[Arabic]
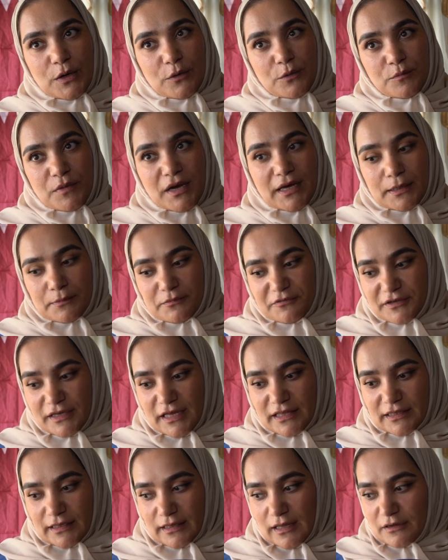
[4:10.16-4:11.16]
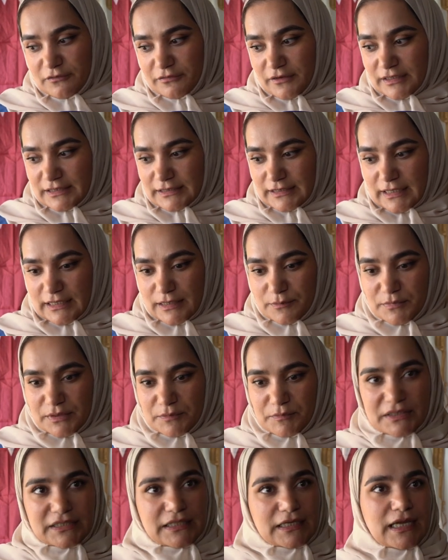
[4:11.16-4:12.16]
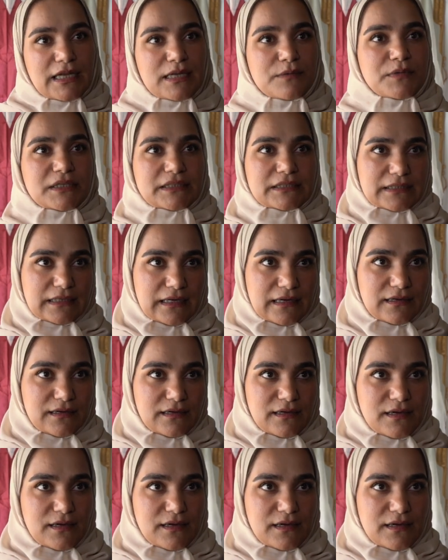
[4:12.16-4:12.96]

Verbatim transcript: او المغرب فيها ثقافات يعني من منطقه لمنطقه